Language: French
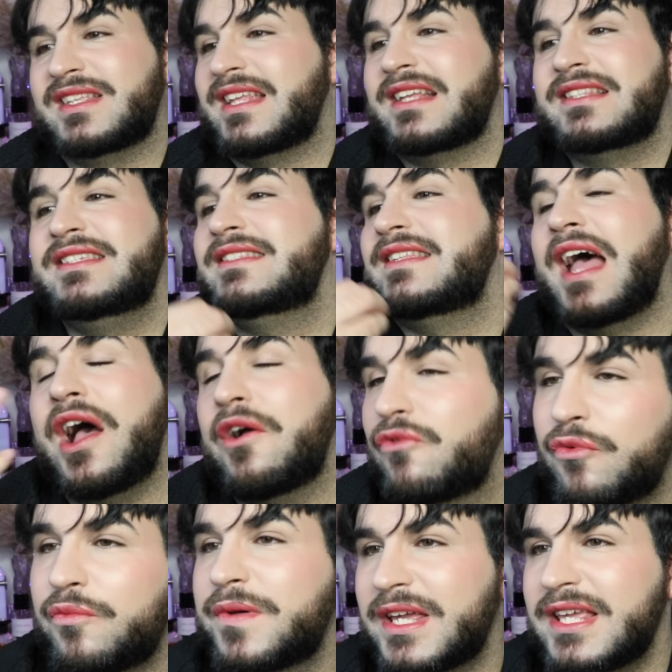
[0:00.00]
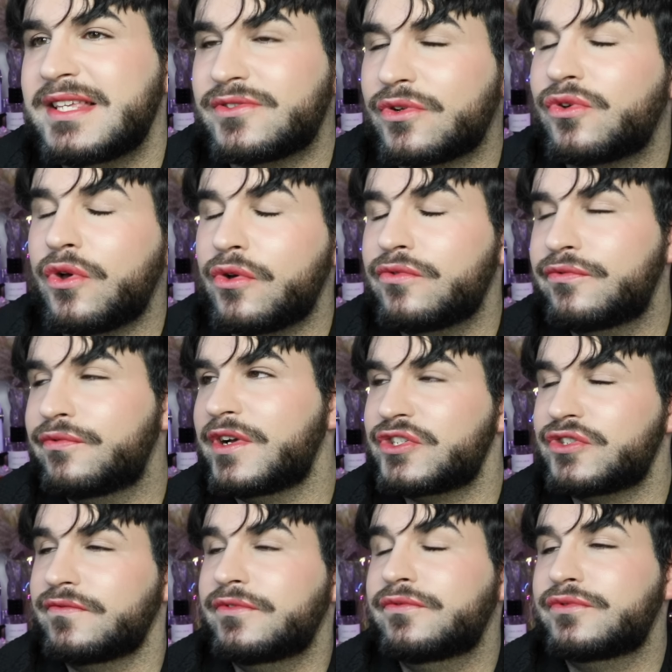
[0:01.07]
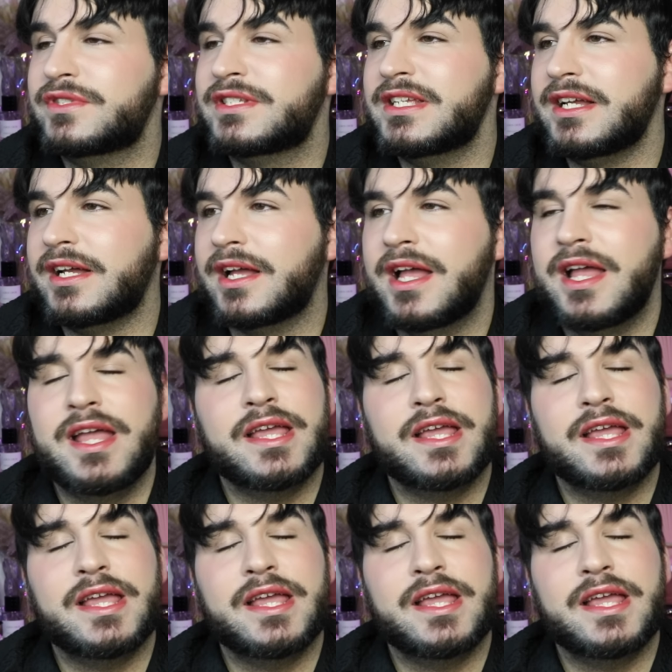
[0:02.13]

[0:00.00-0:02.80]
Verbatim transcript: artiste incomprise, encore une fois, j'ai envie de vous dire,